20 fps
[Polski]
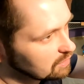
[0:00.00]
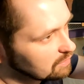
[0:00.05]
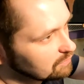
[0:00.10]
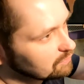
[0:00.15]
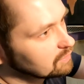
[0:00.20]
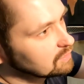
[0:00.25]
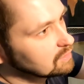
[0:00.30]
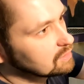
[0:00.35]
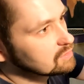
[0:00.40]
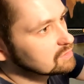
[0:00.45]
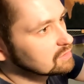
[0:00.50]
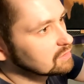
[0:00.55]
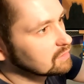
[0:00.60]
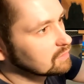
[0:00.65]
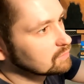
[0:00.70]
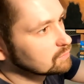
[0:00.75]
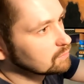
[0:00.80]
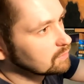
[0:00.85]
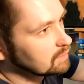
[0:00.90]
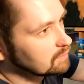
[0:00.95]
najfajniejsze,
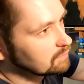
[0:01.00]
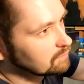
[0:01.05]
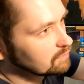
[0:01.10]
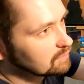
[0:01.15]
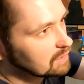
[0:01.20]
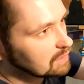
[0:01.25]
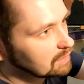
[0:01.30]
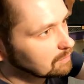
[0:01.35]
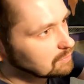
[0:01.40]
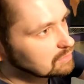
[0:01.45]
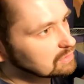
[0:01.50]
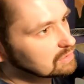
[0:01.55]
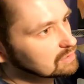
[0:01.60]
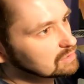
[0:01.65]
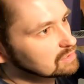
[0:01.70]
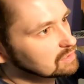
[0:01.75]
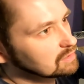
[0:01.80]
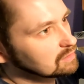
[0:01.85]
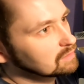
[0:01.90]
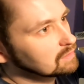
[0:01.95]
które wydaje mi się,
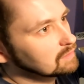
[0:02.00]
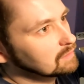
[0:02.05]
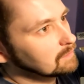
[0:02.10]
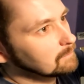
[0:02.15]
że